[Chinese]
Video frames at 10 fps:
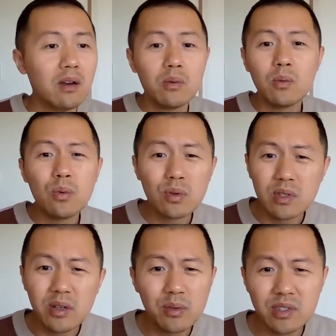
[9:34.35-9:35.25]
五
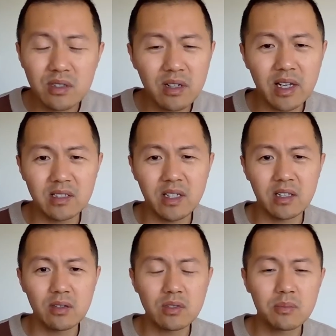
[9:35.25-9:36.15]
六十年
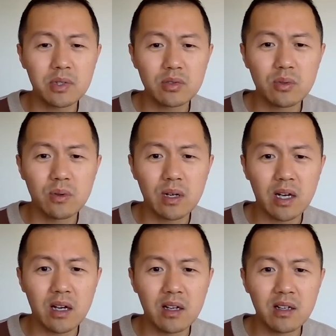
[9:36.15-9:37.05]
前就这么说
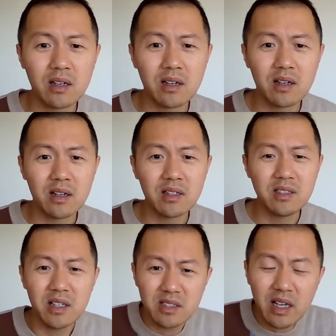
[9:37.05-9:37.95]
了。
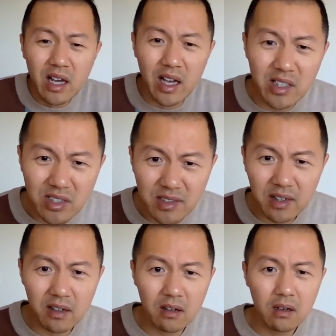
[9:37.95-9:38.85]
现在还信？